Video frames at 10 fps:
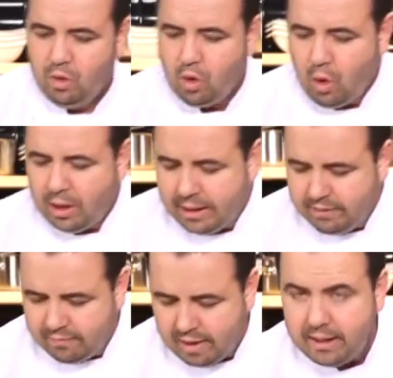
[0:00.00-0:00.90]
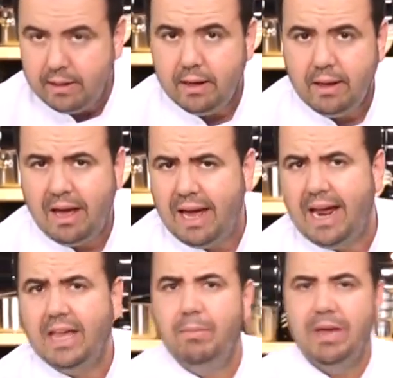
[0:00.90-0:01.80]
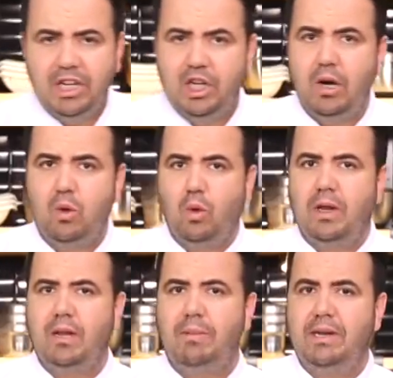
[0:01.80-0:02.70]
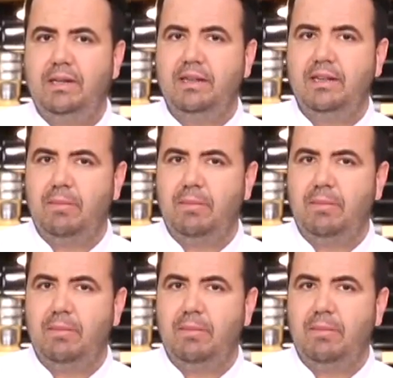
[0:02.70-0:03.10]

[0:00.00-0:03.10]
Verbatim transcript: Rokalarım var herhangi bir yeşillik kullanabilirsiniz